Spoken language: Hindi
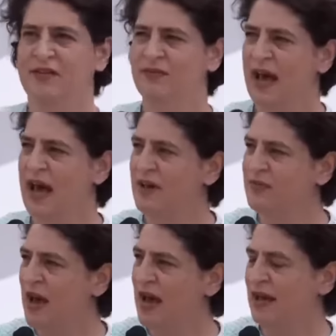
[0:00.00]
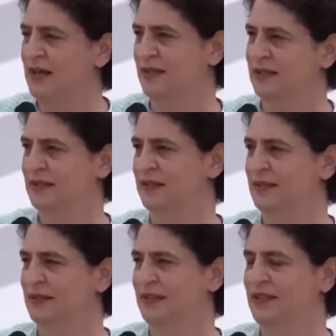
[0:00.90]
वाह वाह
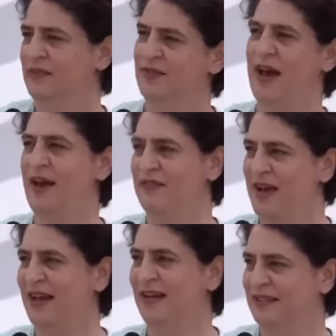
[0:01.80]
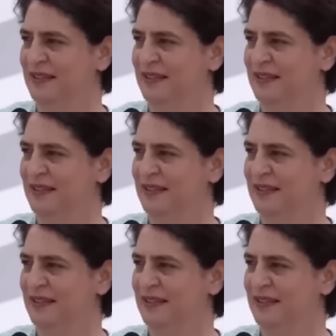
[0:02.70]
वाह वाह